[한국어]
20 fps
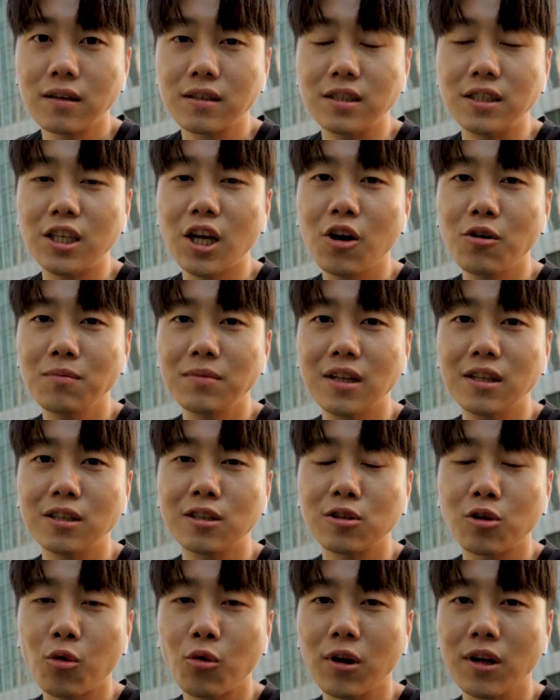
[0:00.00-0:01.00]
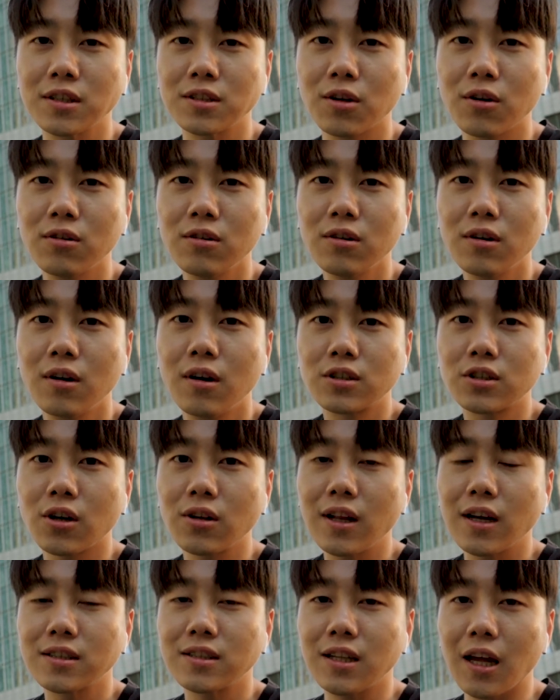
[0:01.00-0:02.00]
그 체험단을 통해서
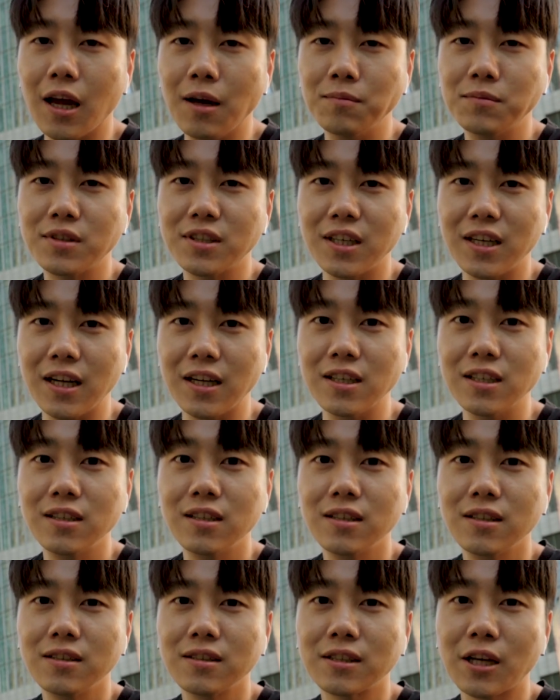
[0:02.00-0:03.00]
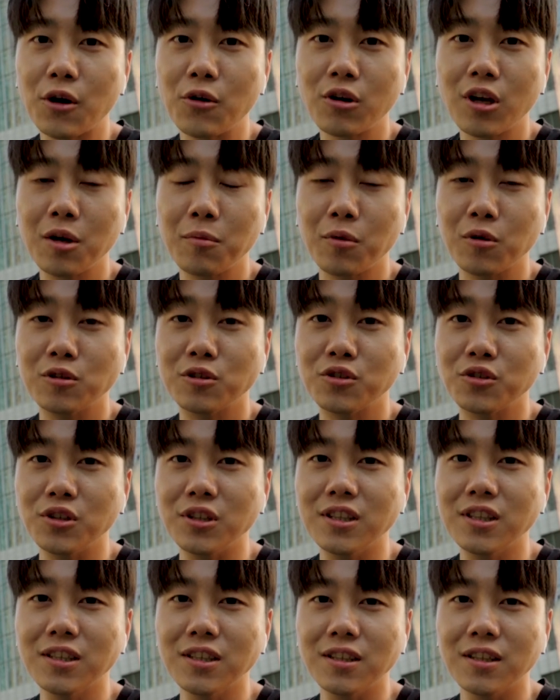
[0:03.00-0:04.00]
1000X M3를 사용해 볼 수
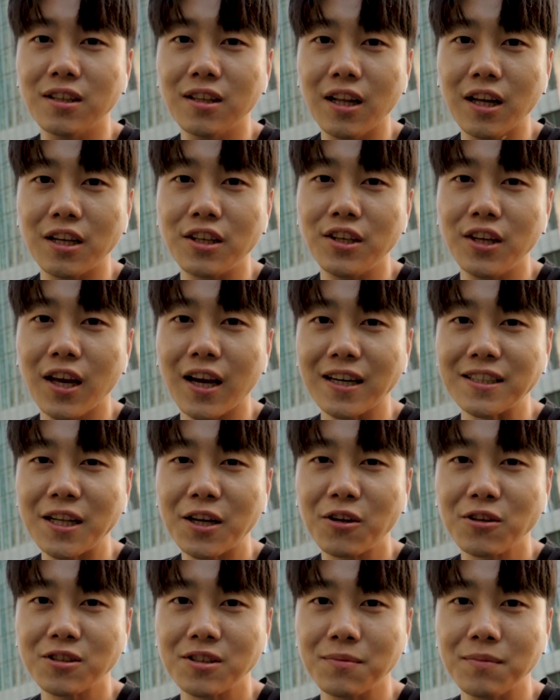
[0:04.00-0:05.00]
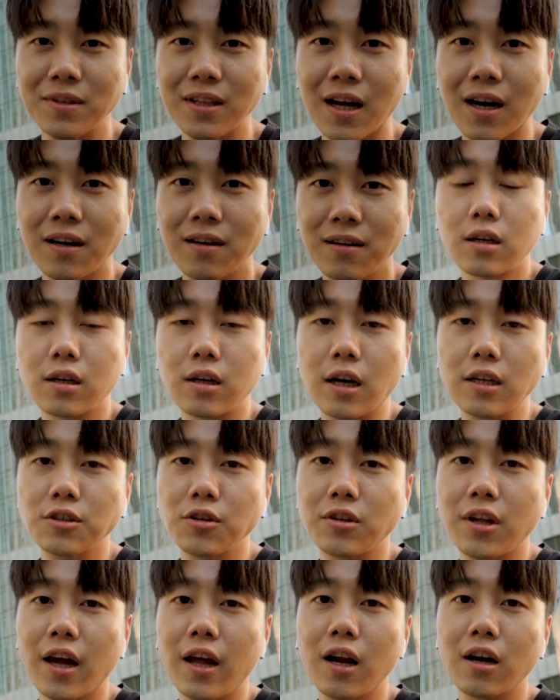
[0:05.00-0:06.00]
있는 네, 기회가 생겼습니다.
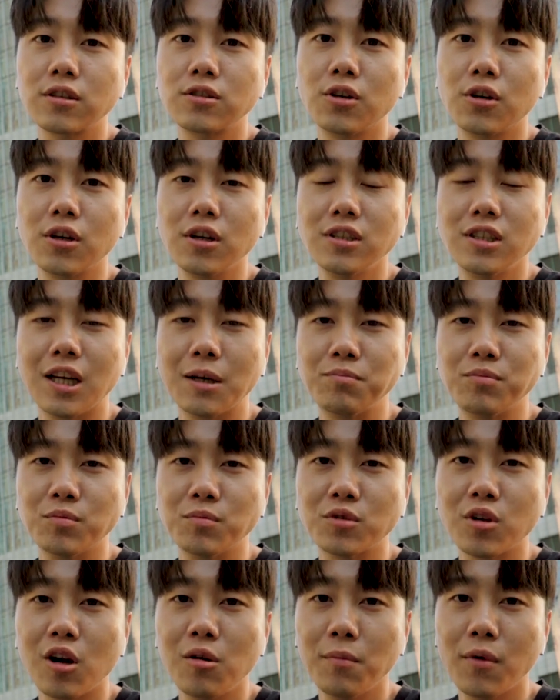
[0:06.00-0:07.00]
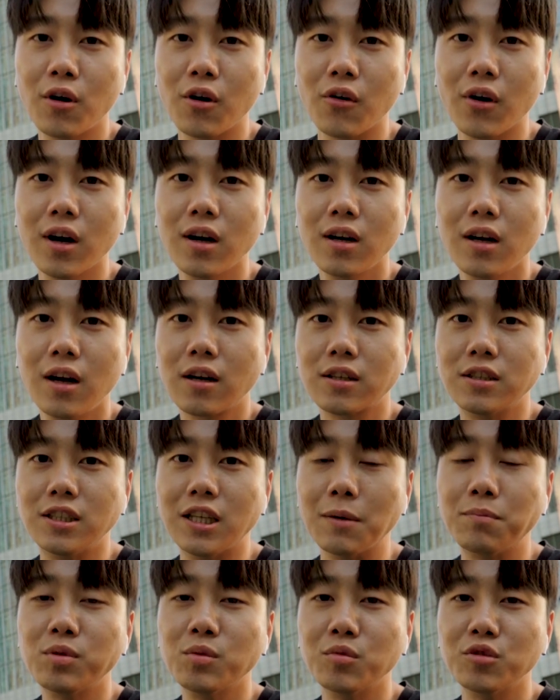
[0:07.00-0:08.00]
그래서 대략적인 제품 설명과 그
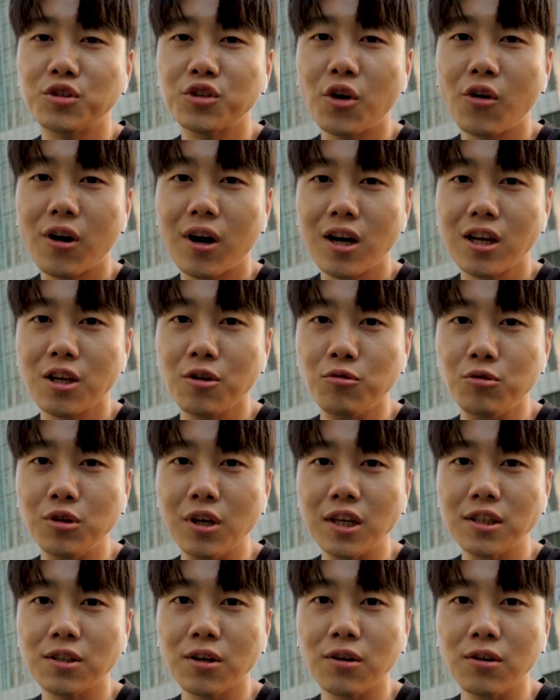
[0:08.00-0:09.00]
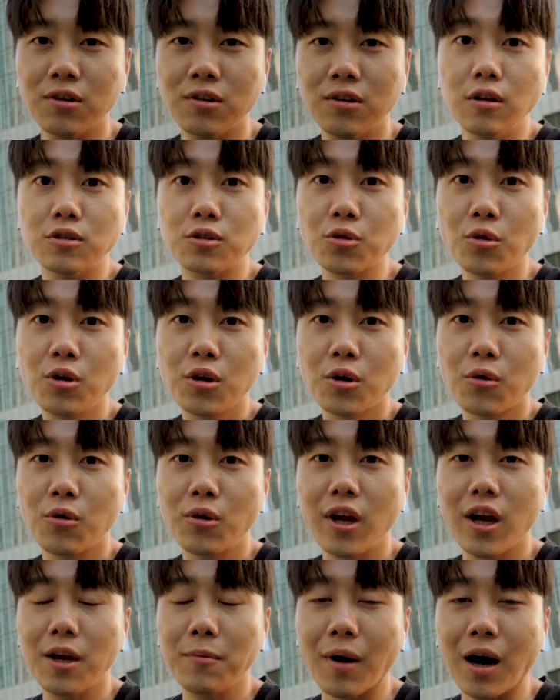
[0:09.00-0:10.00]
제품을 수령하기 위해서 소니
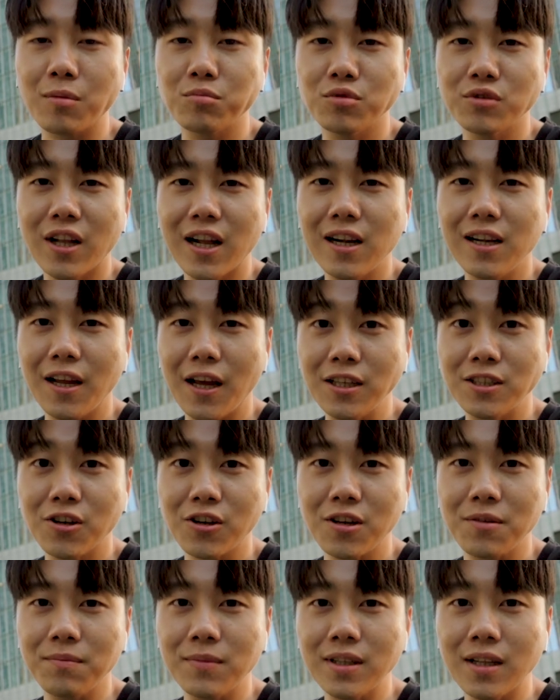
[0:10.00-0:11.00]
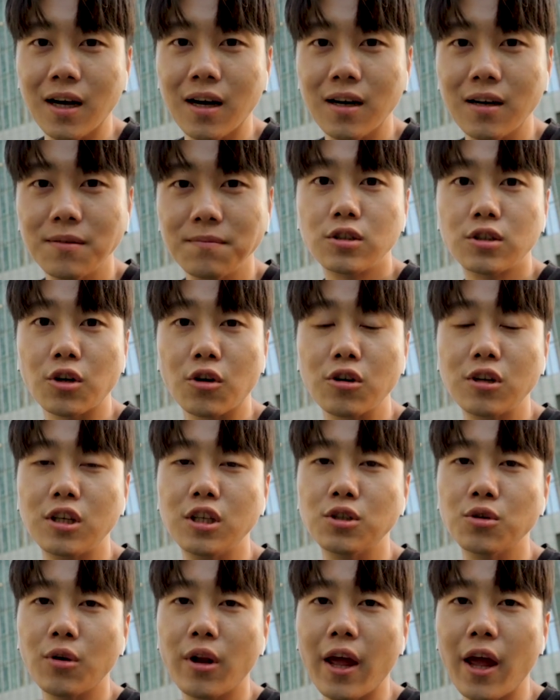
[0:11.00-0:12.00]
코리아에 방문할 예정입니다. 저는
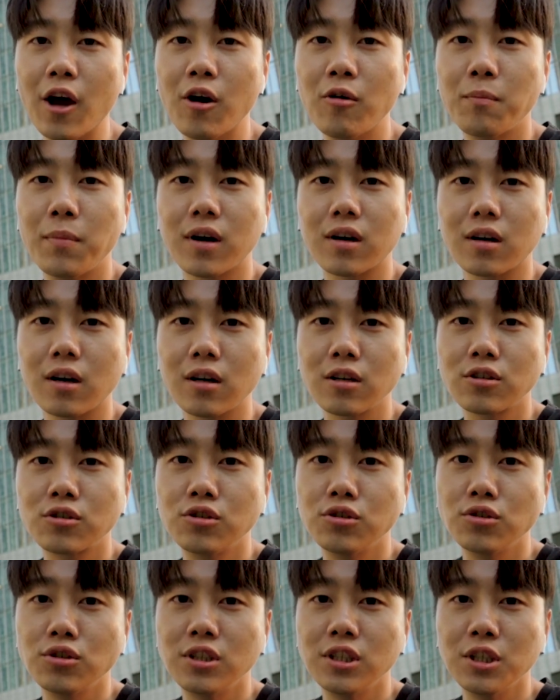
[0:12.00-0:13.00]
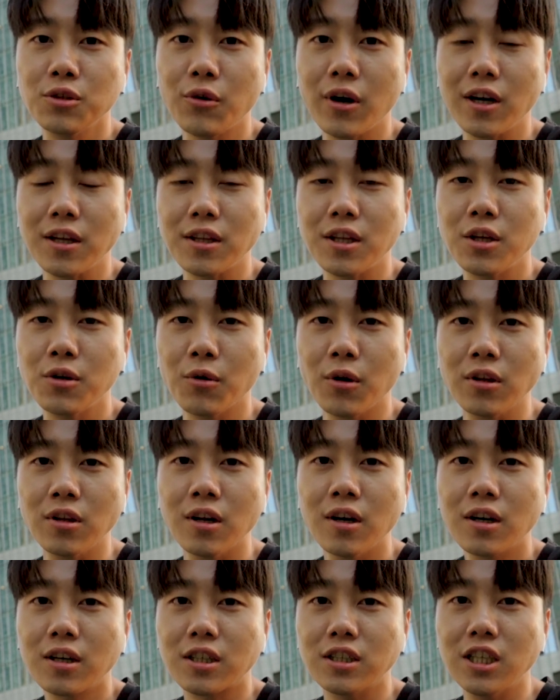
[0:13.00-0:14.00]
기존의 에어팟과 QCY-T1
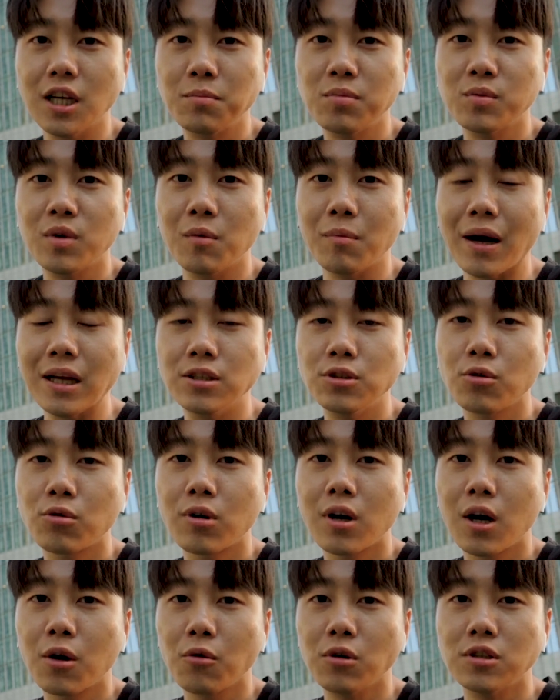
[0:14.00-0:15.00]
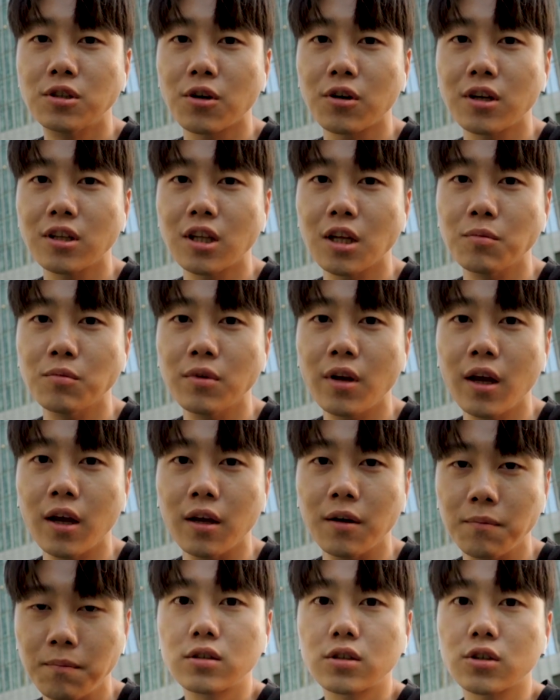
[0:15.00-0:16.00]
그 제품을 만족하고 있었기
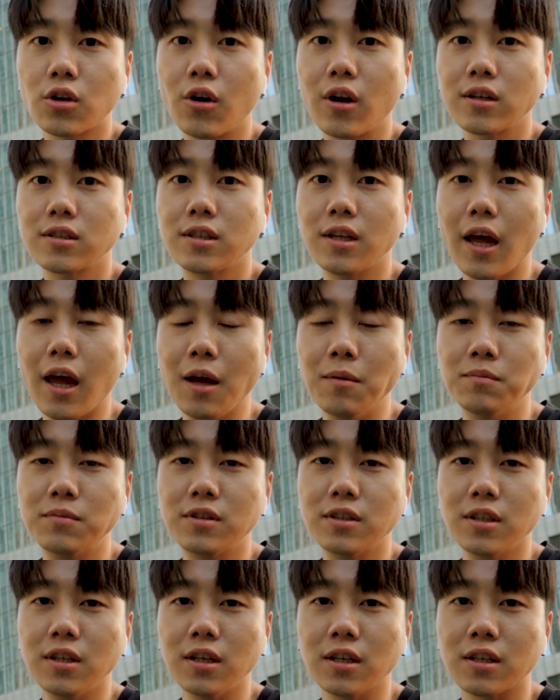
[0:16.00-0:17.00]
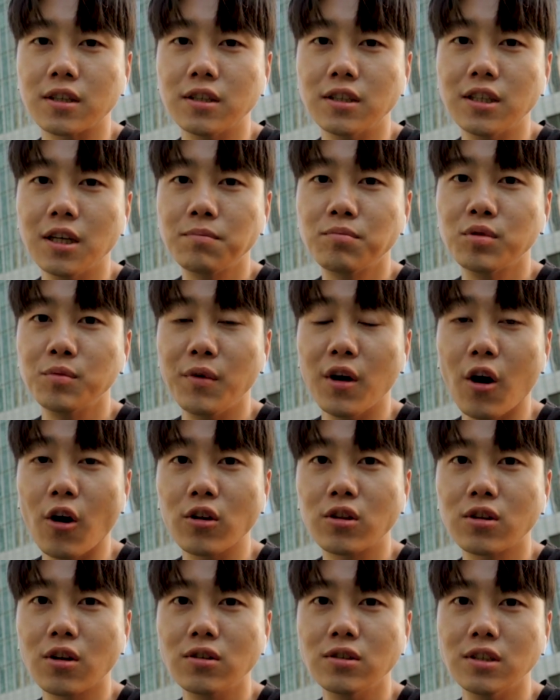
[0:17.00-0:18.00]
때문에 1000X M3 그 제품이
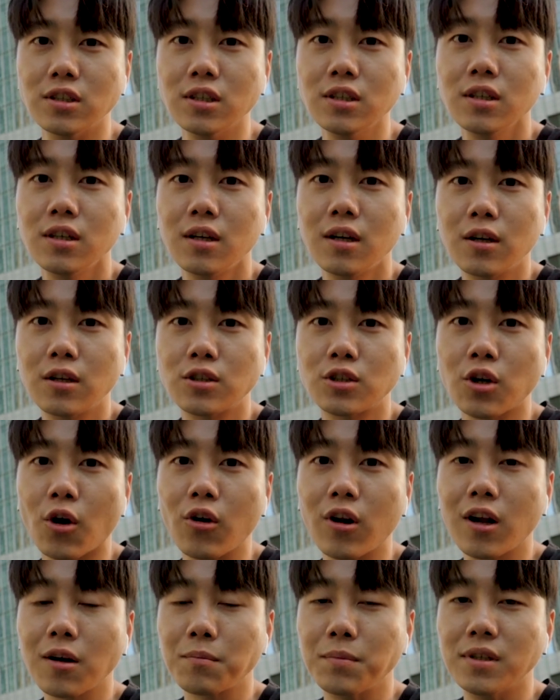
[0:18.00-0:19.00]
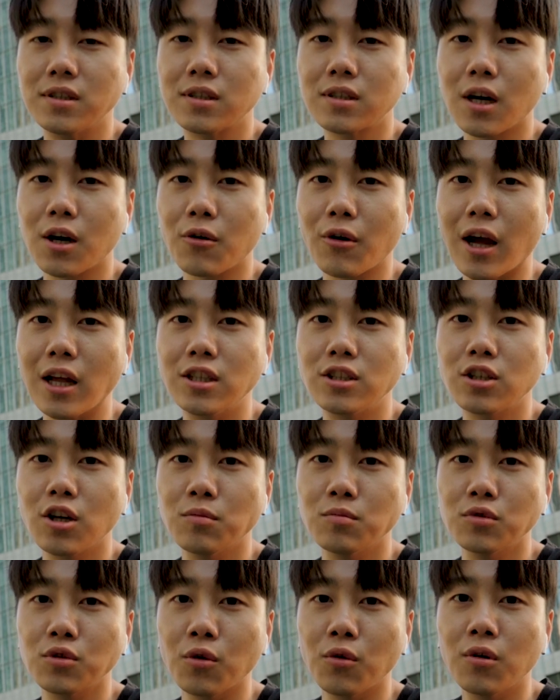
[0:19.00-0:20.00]
어떤지 저랑 비슷한
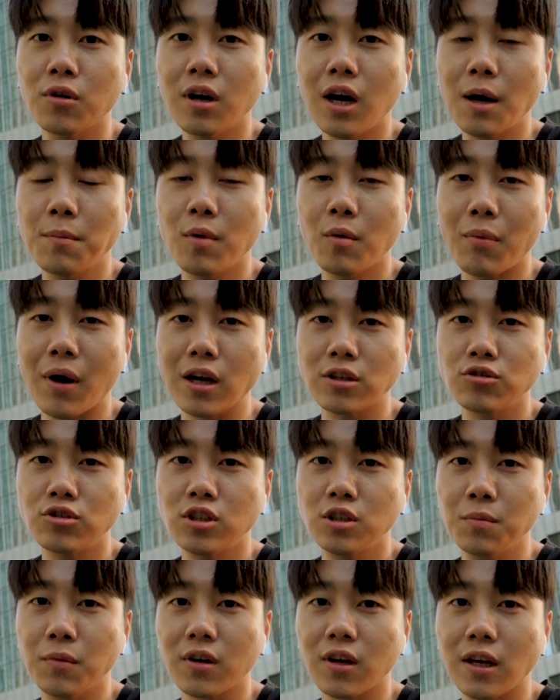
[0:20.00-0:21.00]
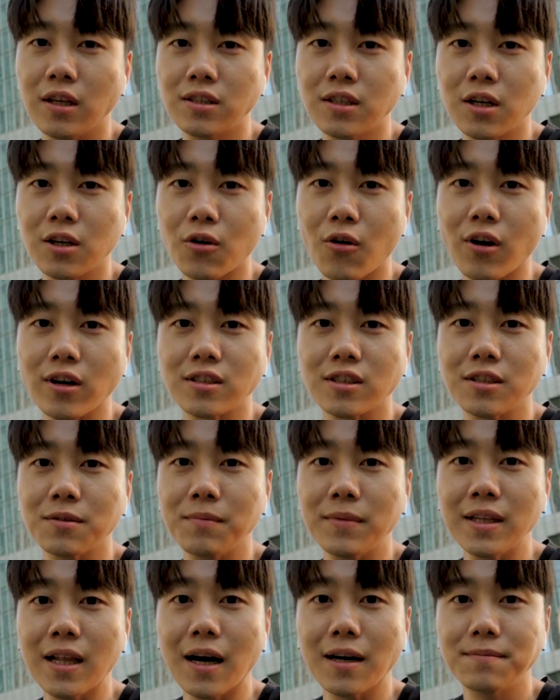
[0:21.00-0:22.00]
관점으로 한번 봐주시면 괜찮을 것
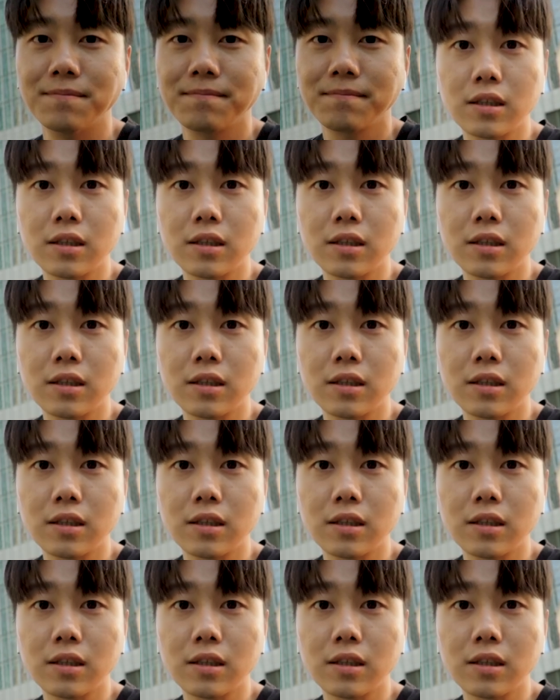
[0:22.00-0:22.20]
같습니다.